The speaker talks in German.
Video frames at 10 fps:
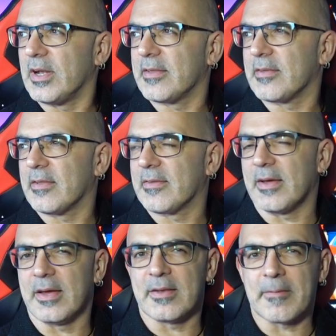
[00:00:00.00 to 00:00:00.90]
in letzter
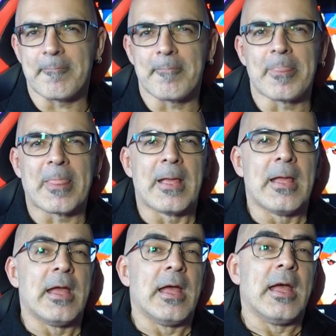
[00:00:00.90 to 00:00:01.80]
Zeit.
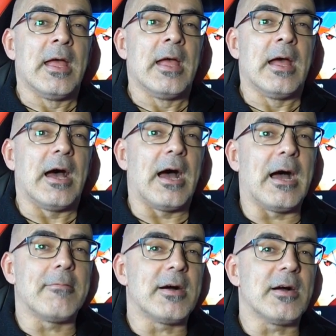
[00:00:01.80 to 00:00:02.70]

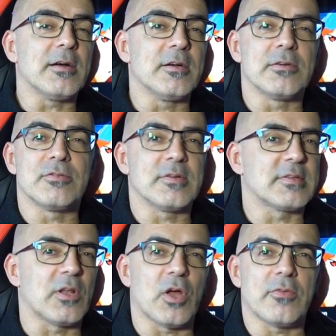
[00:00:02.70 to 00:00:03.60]
Aber äh,
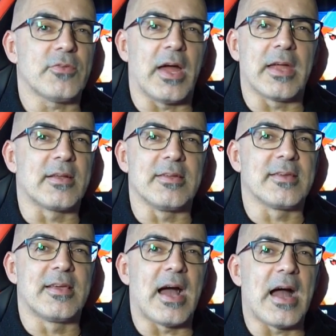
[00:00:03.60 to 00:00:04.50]
es läuft
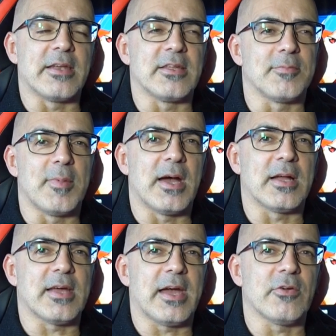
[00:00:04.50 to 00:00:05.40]
eigentlich gar nicht
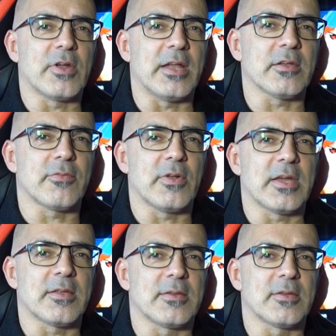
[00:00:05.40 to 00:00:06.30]
mehr. Hat der ein oder andere
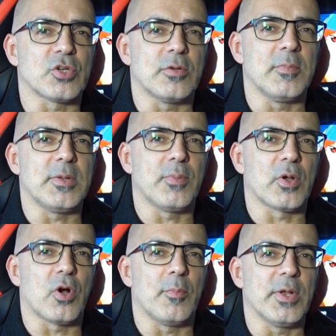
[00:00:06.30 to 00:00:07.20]
vielleicht schon
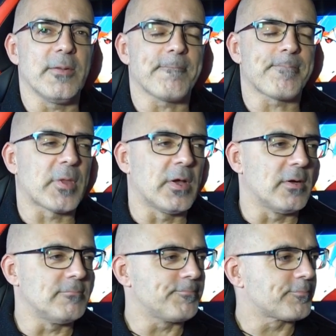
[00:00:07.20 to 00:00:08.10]
mitbekommen.
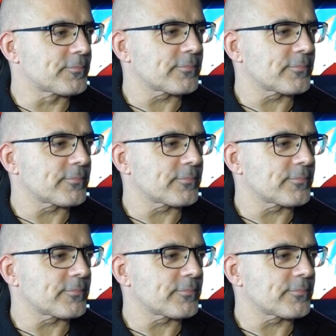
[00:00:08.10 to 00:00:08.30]
Ähm,